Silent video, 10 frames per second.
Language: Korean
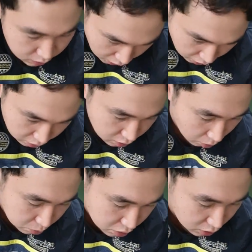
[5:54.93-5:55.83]
당연히
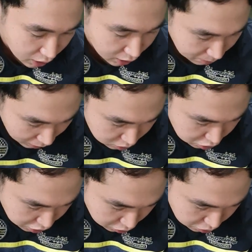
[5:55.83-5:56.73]
엄청나게
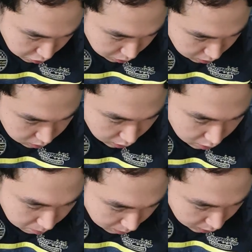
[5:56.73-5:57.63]
많으시겠죠. 근데
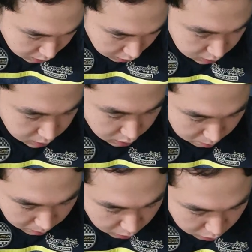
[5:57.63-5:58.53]
인맥 장
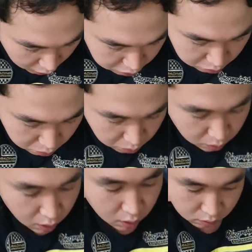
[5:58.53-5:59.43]
인맥으로 하셔도
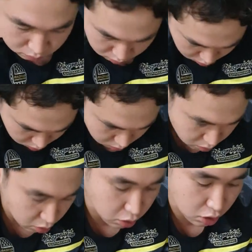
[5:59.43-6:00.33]

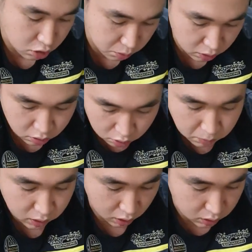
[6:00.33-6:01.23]
능력이 되시면은
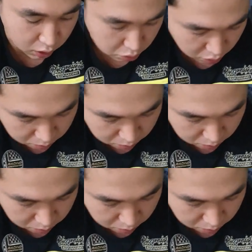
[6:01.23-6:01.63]
인맥 장사하셔도